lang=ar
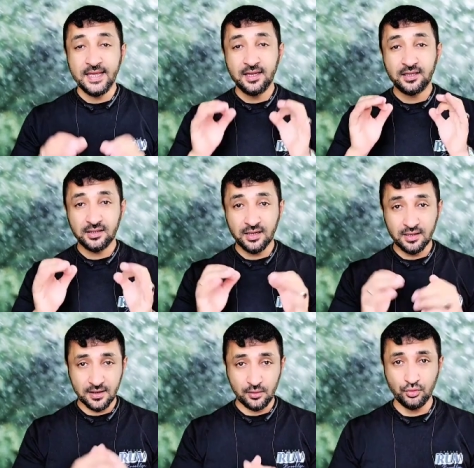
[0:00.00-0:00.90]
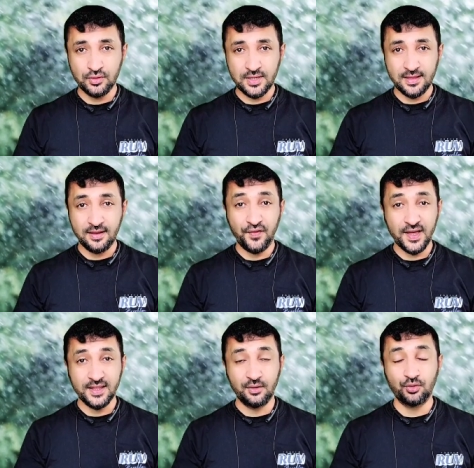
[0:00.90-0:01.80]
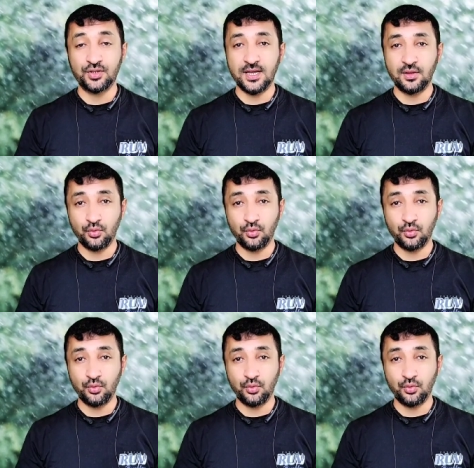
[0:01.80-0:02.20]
يتطرق الأستاذ الفاضل الأستاذ